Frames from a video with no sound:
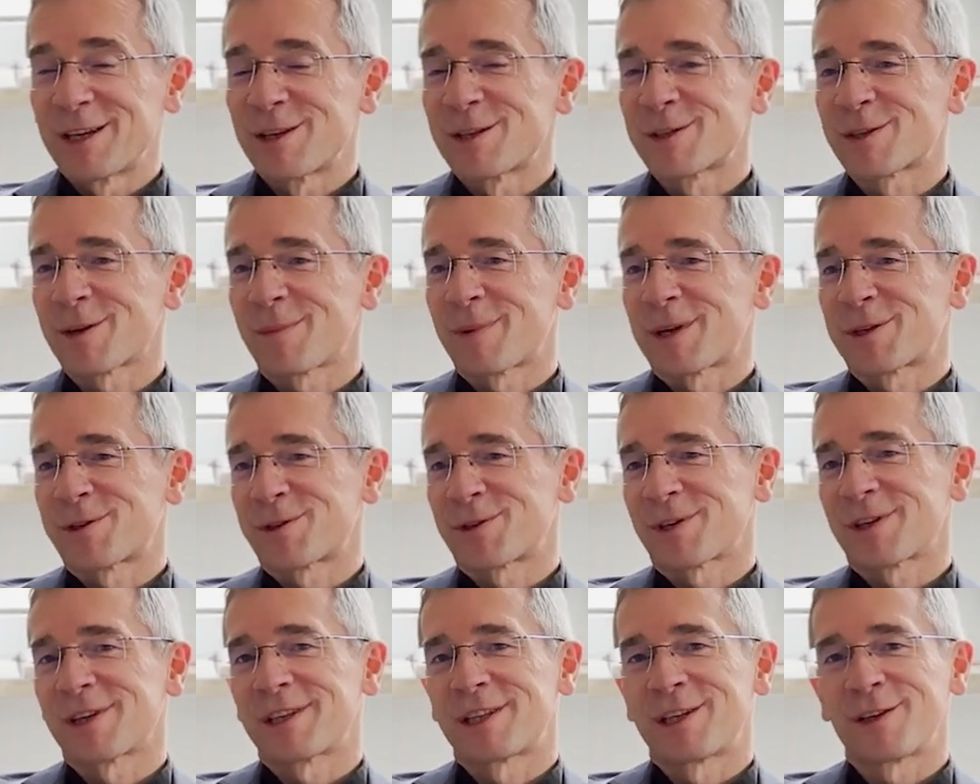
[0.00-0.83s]

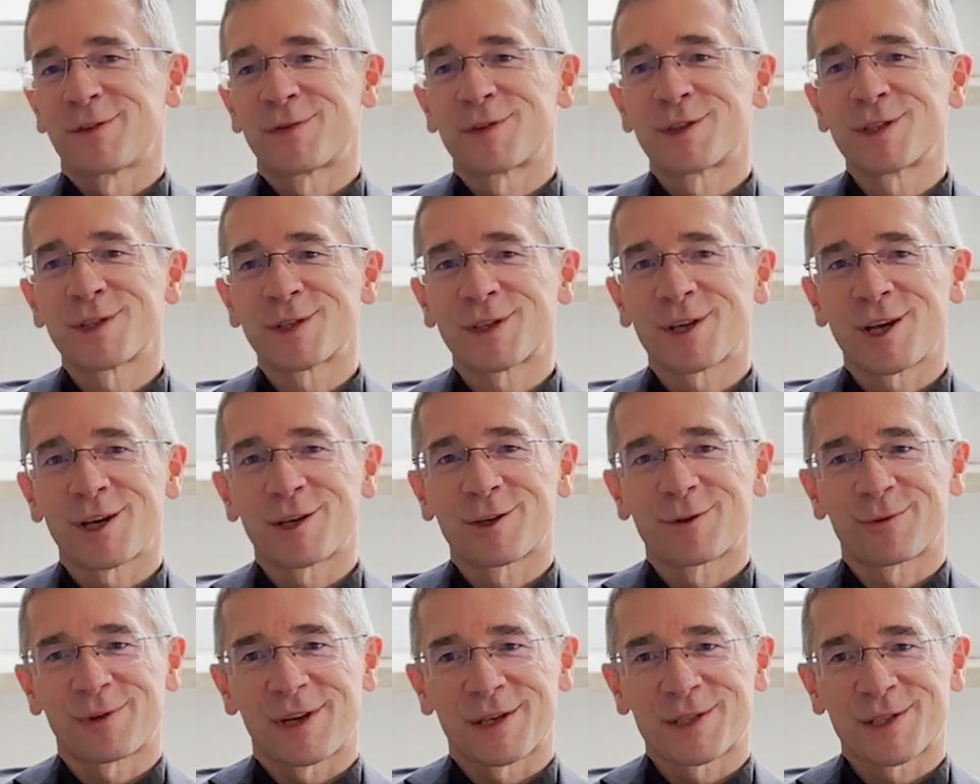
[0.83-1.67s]
Zobacz, e, te wszystkie
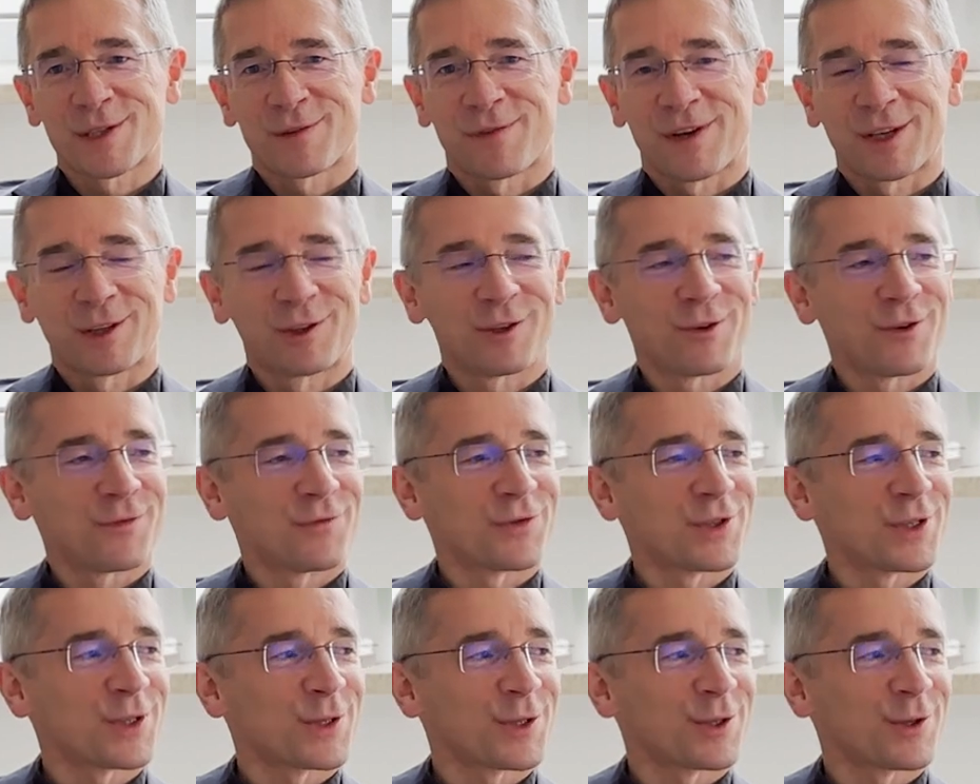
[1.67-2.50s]
królestwa, to
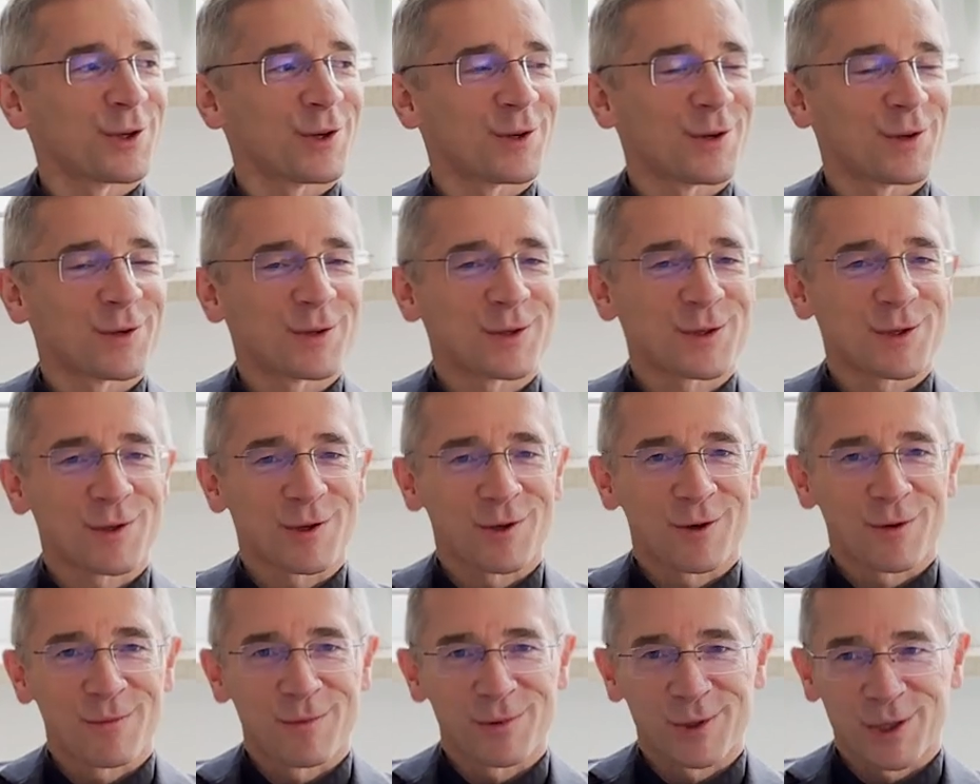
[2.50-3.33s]
wszystko,
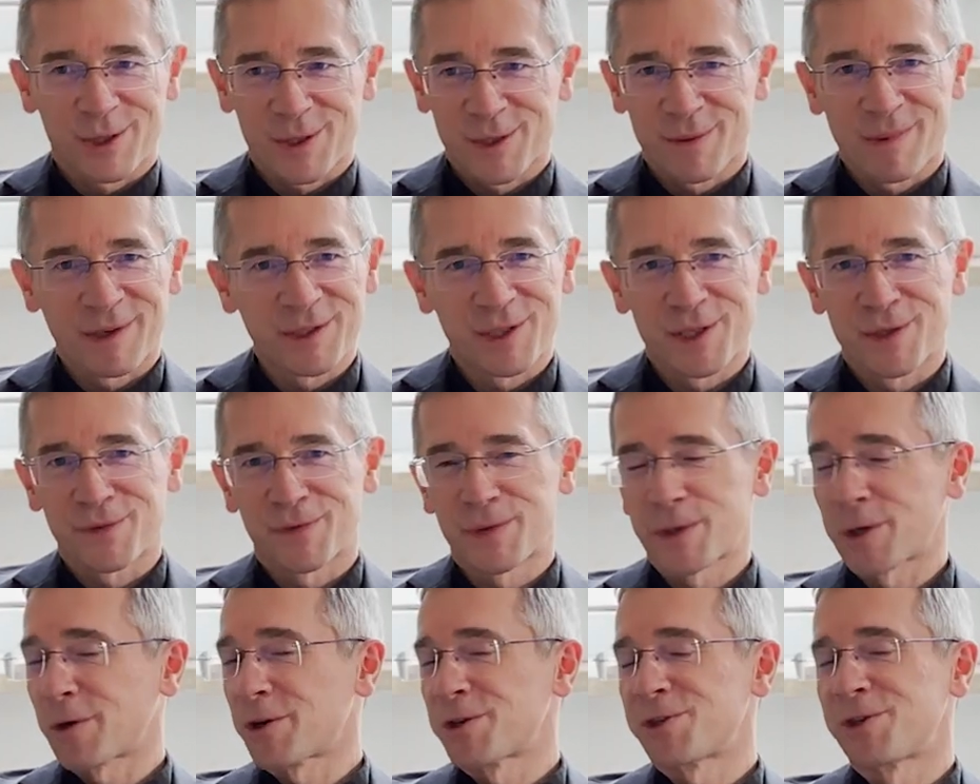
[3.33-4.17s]
co możesz zobaczyć z
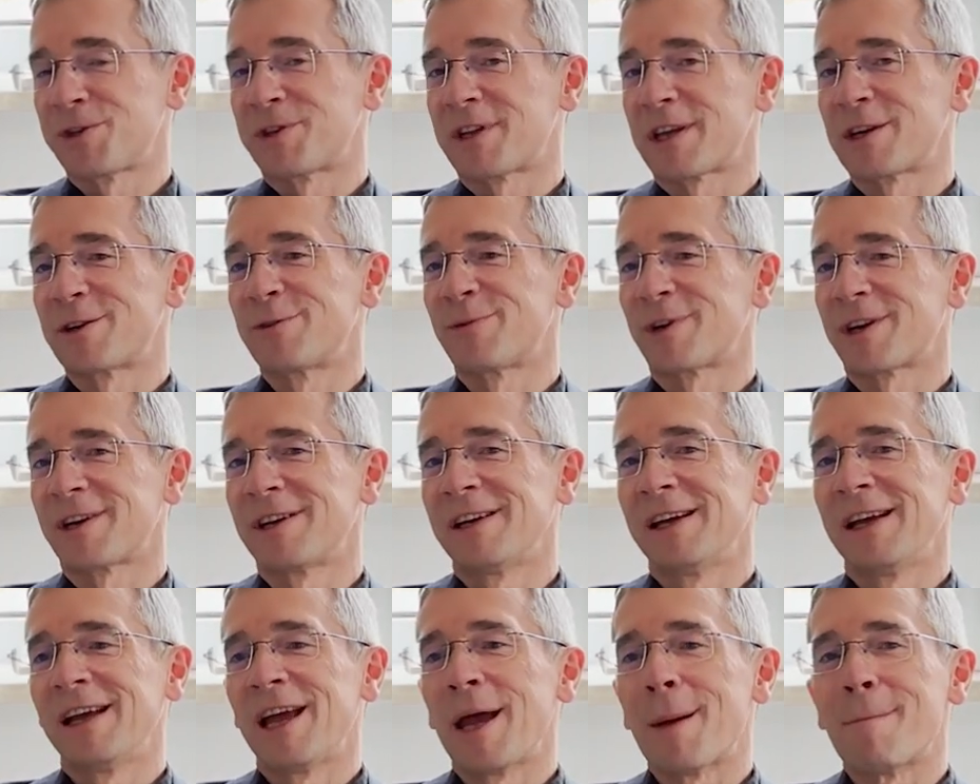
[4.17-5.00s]
wysokości tej góry,
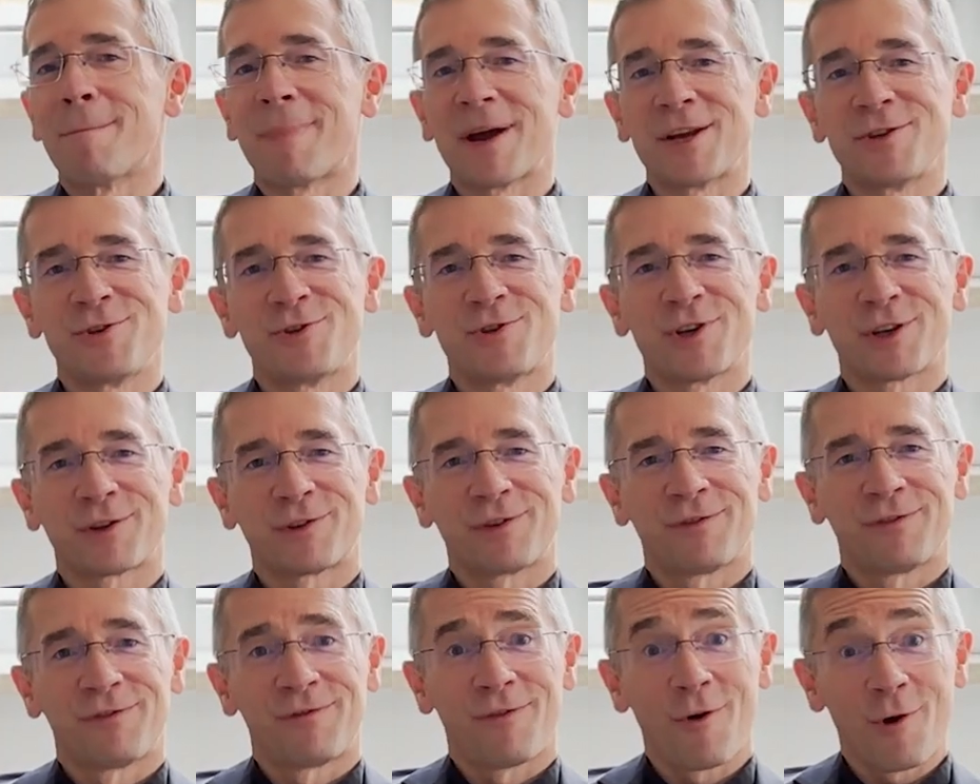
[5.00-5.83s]
będzie
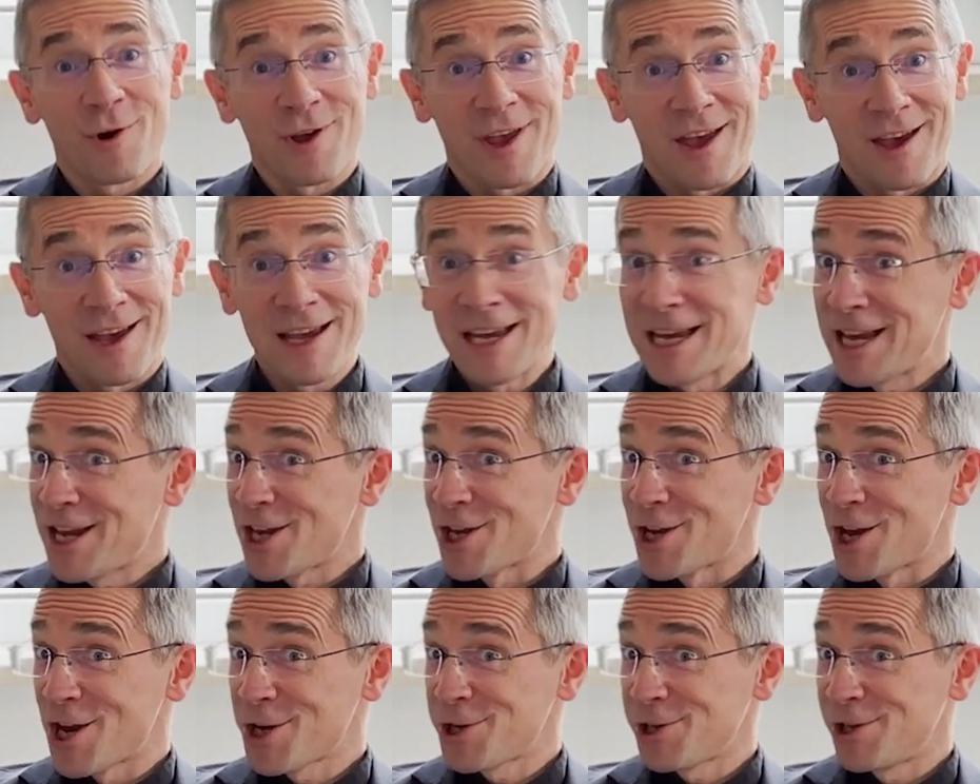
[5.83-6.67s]
twoje,
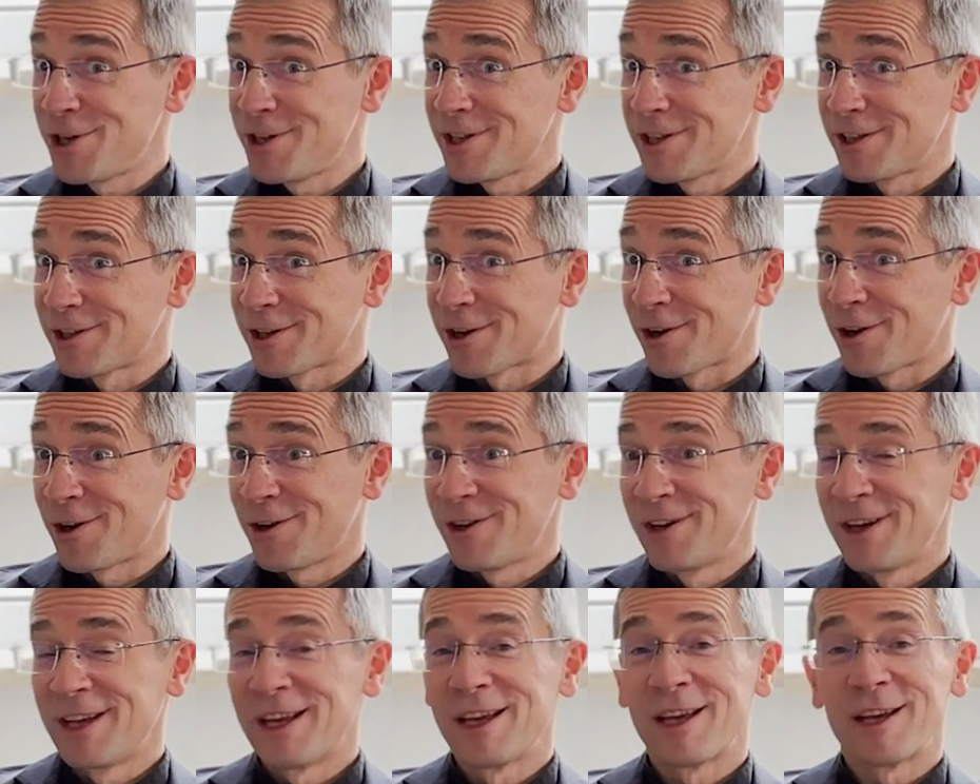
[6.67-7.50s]
jeśli
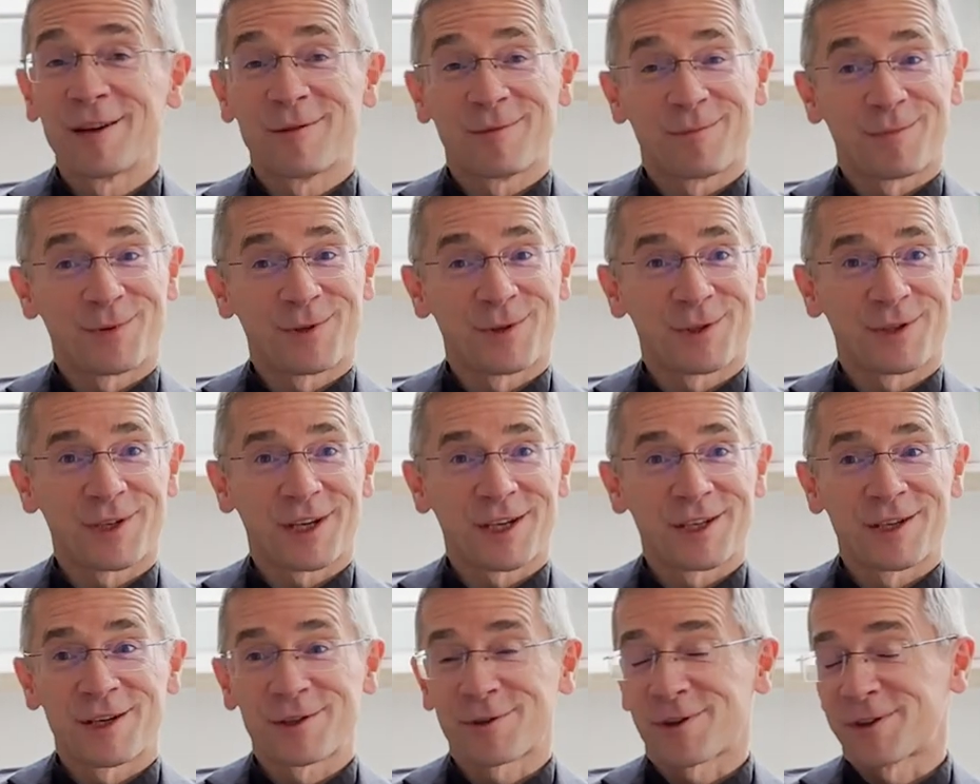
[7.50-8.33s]
tylko
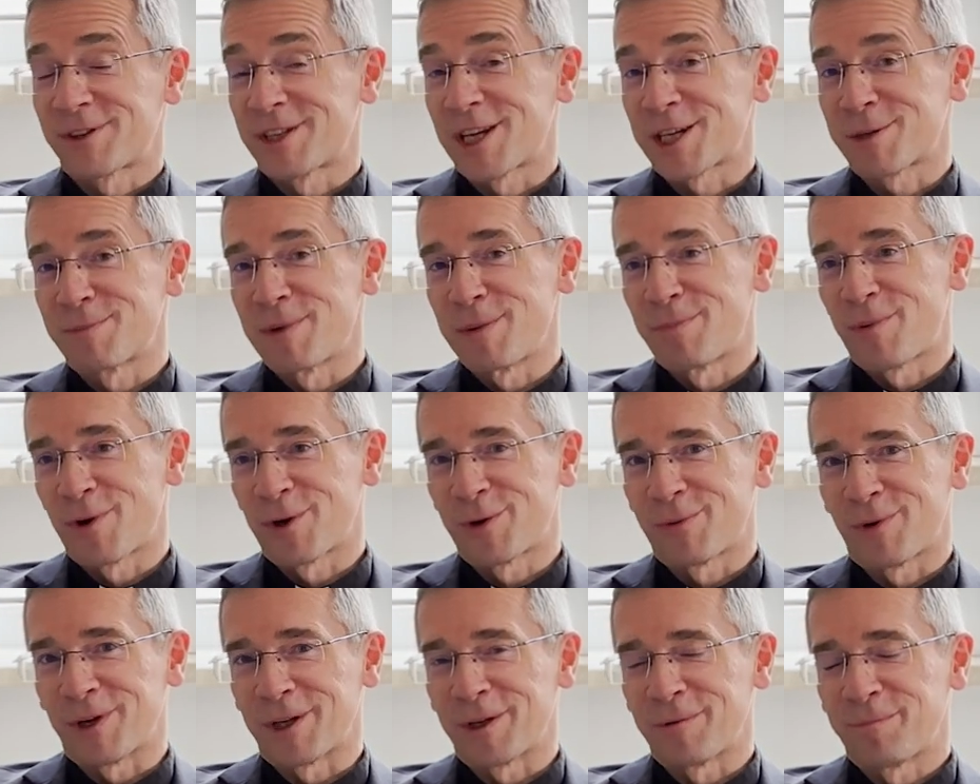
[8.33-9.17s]
przyrzekniesz, oddasz mi
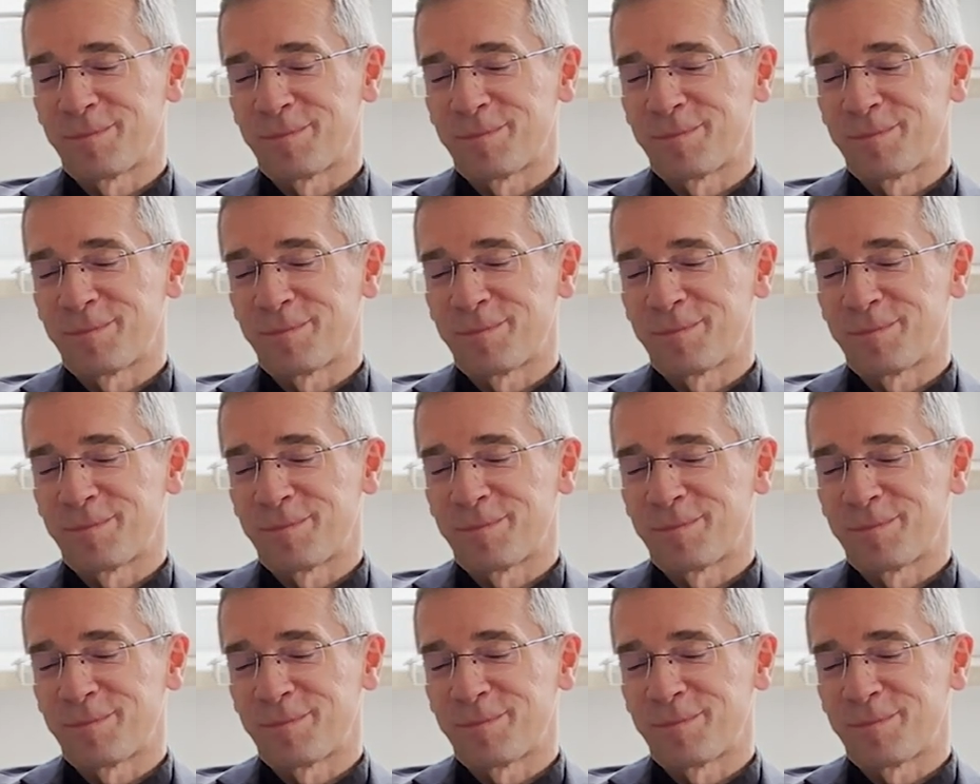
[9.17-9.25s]
pokłon.